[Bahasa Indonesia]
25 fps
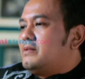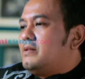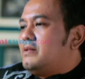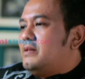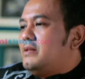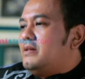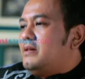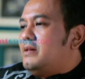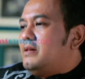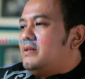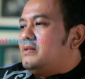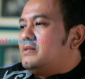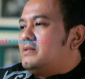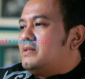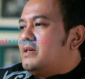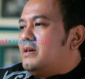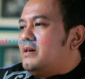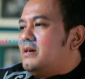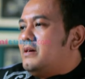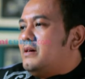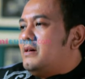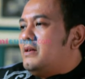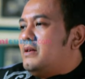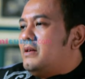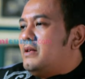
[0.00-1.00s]
jadi akhirnya saya
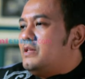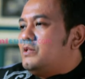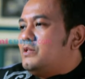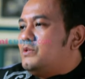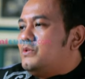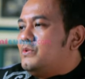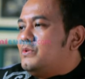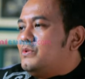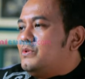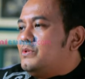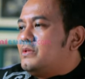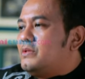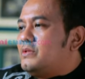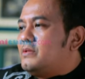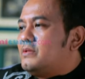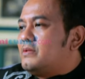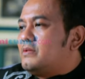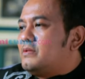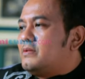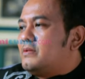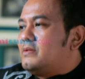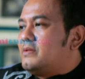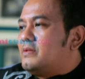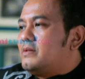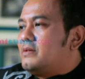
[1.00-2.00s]
nggak lanjut
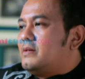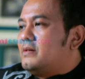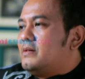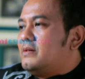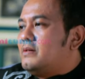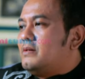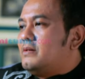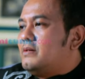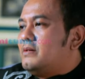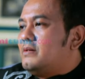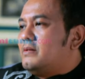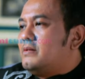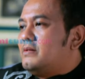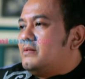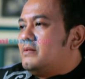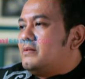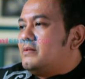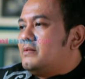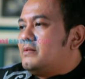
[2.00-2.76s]
uh,